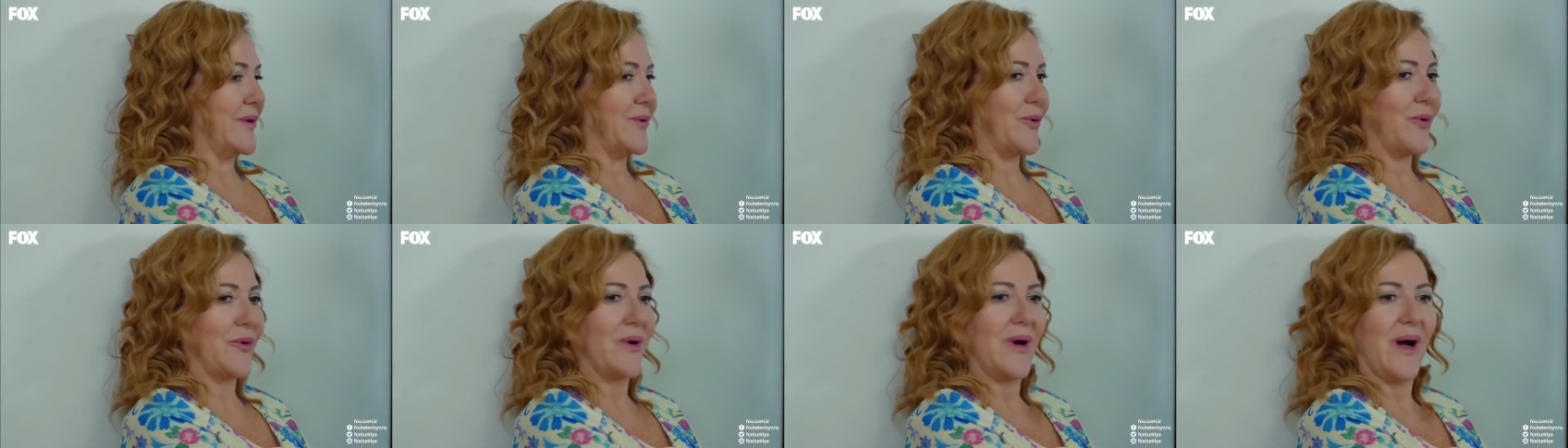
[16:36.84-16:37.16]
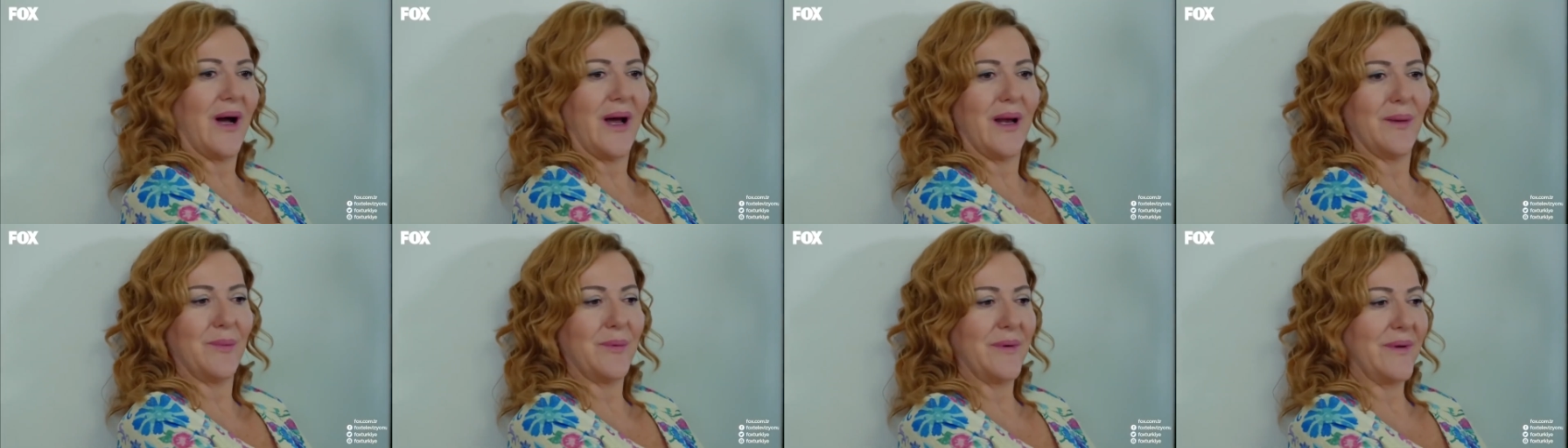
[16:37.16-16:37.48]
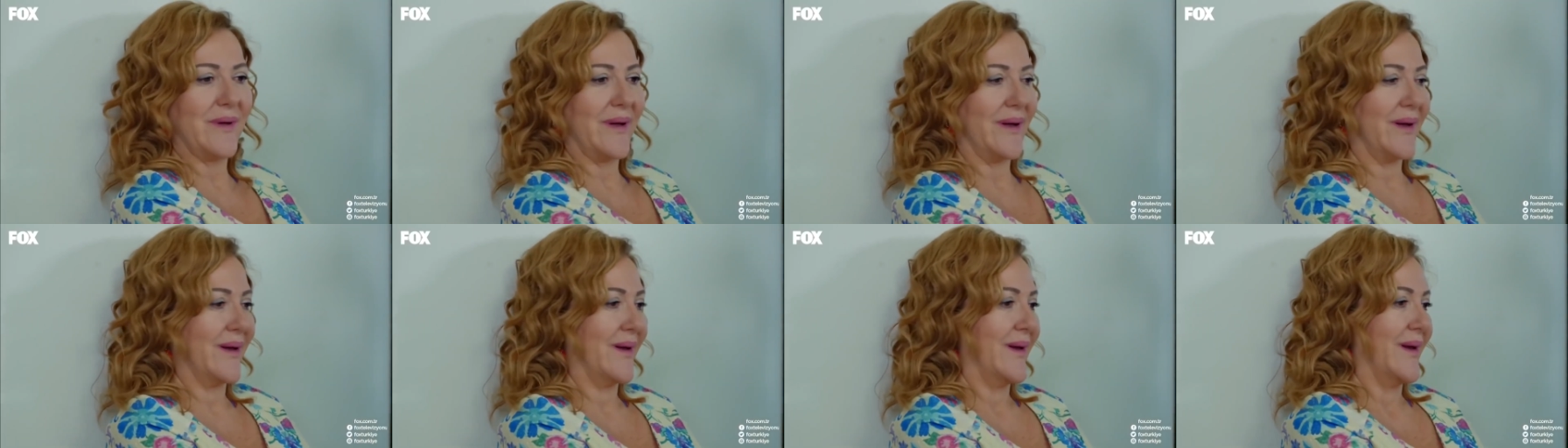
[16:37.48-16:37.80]
bilir o
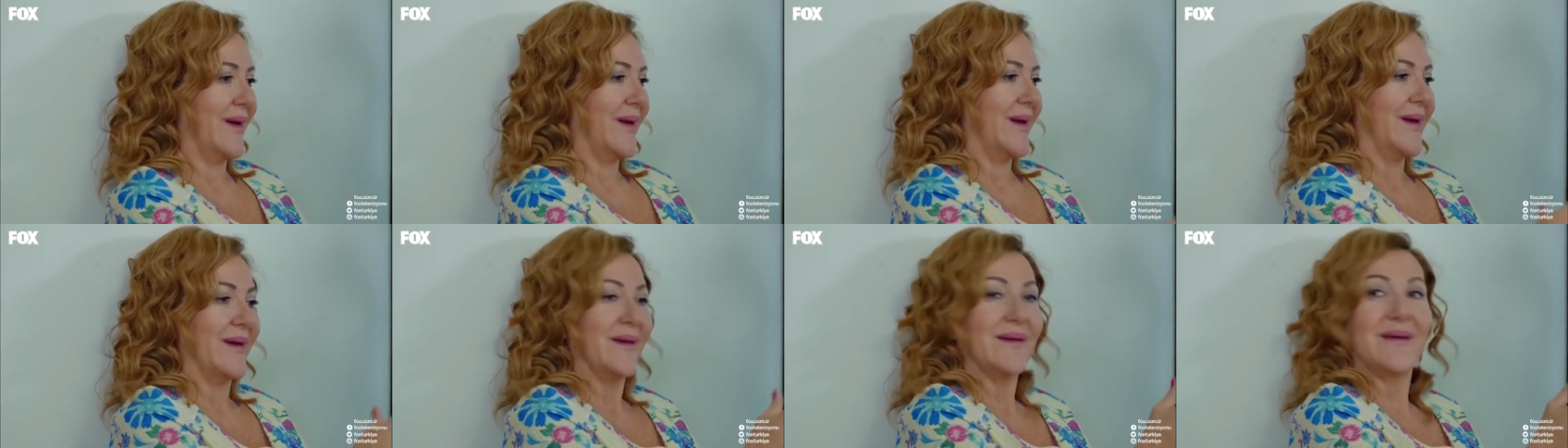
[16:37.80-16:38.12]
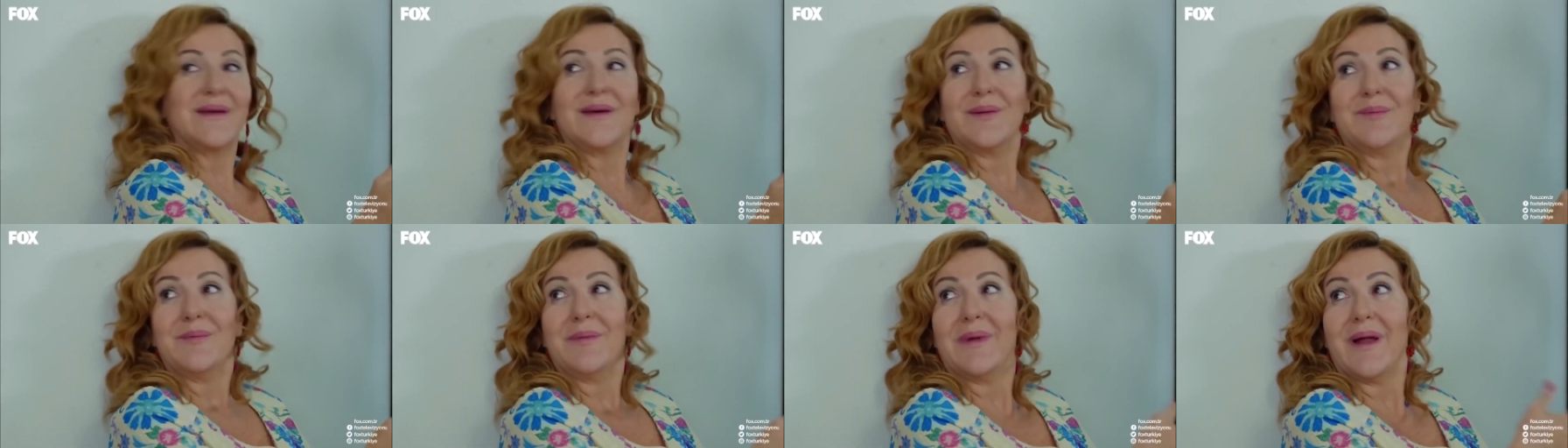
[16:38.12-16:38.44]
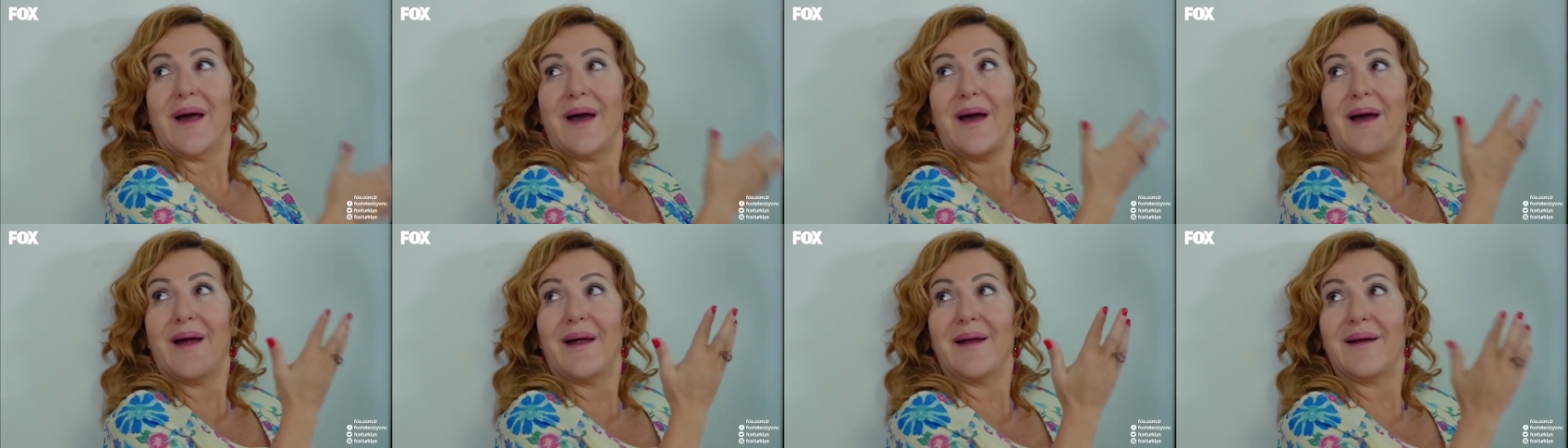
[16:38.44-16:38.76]
kalbini
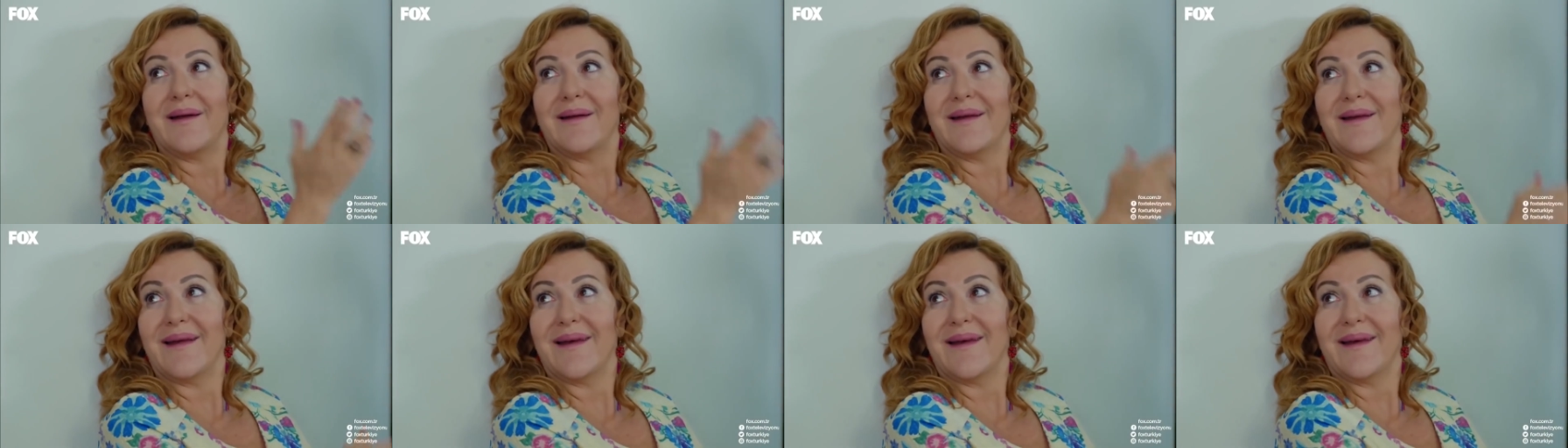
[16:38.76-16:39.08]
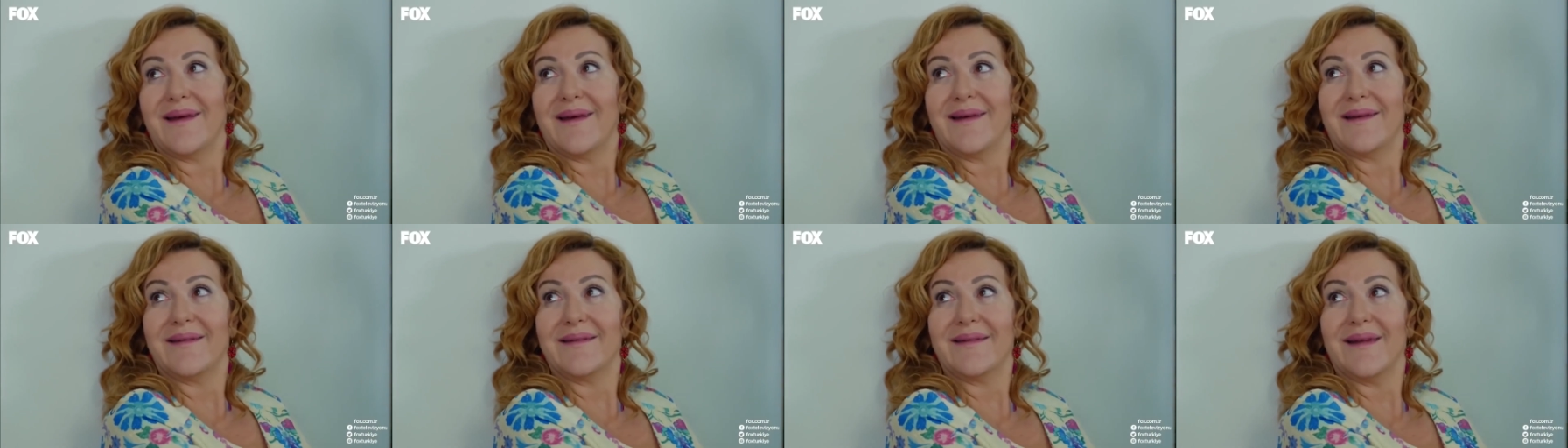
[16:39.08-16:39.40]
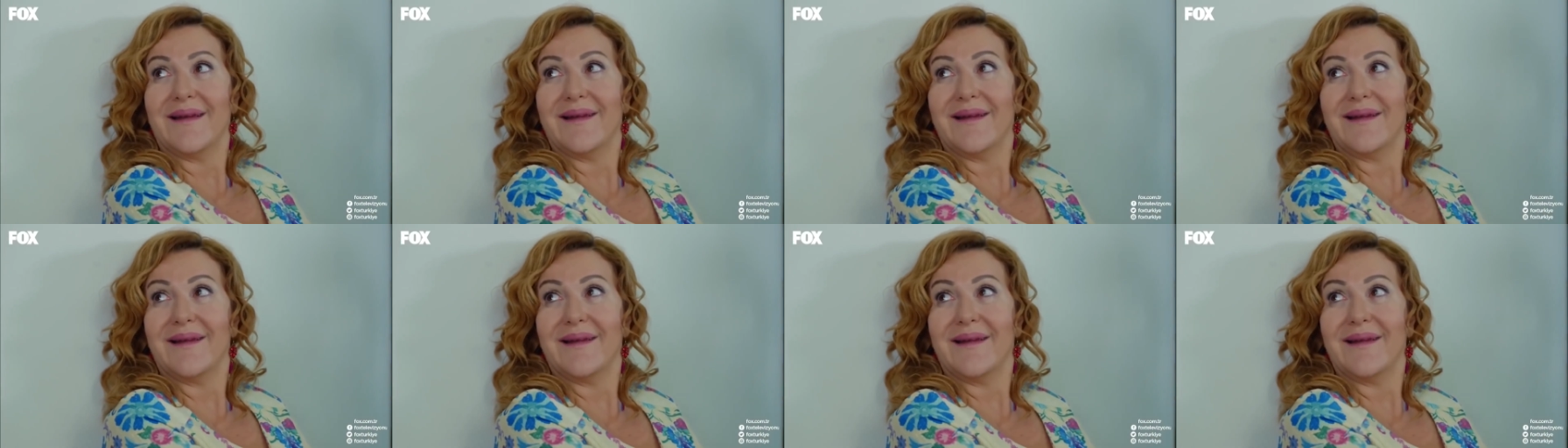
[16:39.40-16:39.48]
kimlerle,